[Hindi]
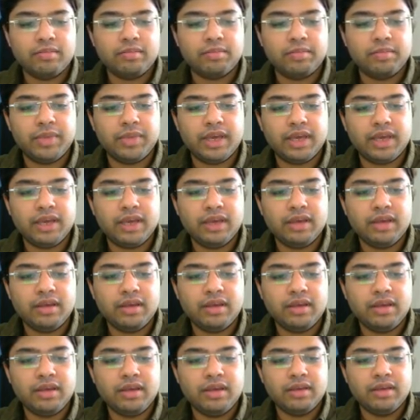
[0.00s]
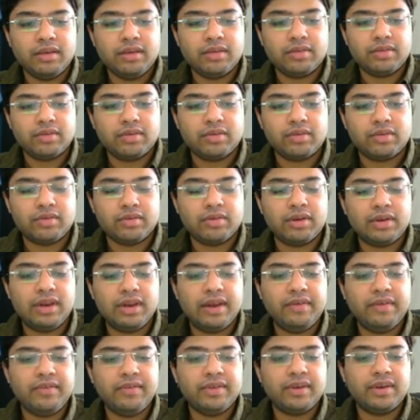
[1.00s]
बी सो
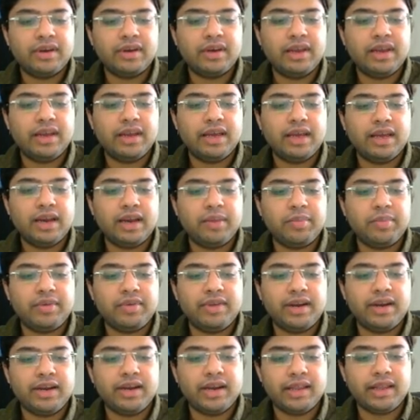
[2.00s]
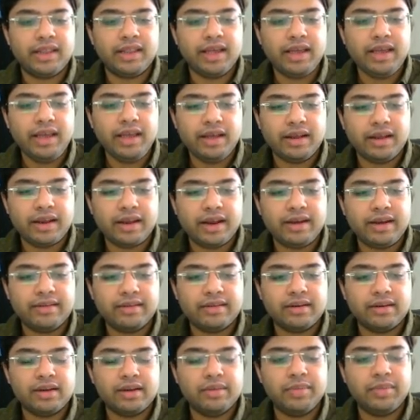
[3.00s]
लेफ्ट सर्कल ए रिप्रेजेंट करता है राइट
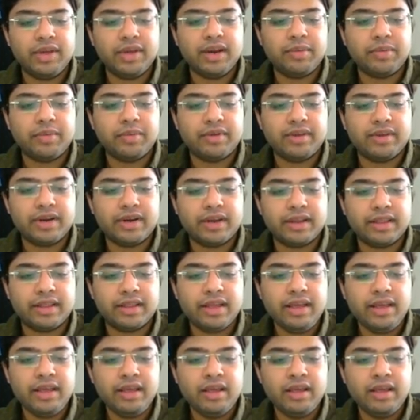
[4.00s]
सर्कल बी रिप्रेजेंट करता है